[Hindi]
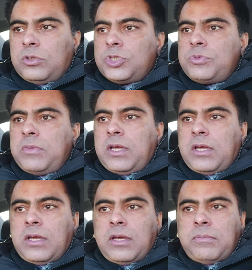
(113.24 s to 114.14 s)

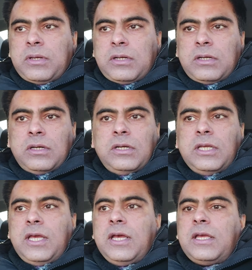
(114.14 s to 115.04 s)
उसमें फिर
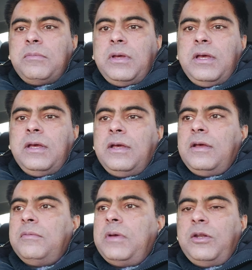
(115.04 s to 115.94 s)
ये है कि
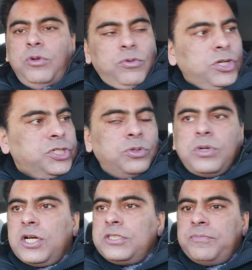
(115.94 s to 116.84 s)
मैं मैनुअल वॉश
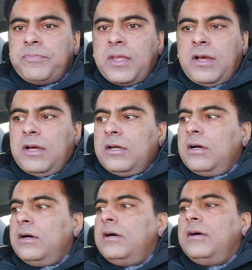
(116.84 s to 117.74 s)
करूँगा आज
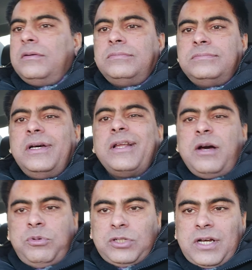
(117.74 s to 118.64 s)

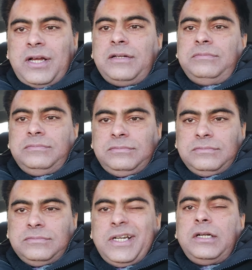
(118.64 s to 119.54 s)
हल्का फुल्का
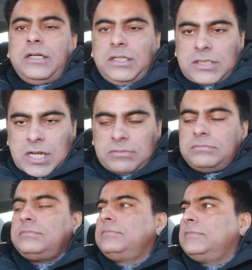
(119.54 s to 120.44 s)
घट खर्चा
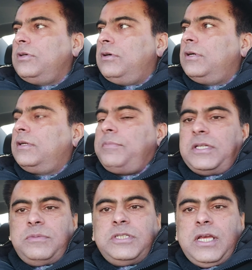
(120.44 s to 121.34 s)
और
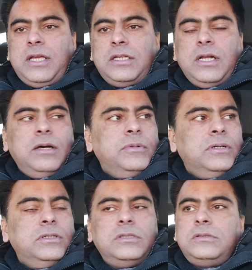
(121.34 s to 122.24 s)
पैसे बचाएंगे जनाब
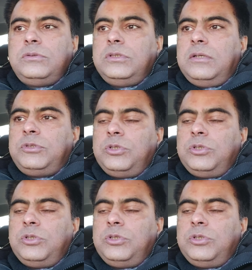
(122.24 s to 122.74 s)
तो जब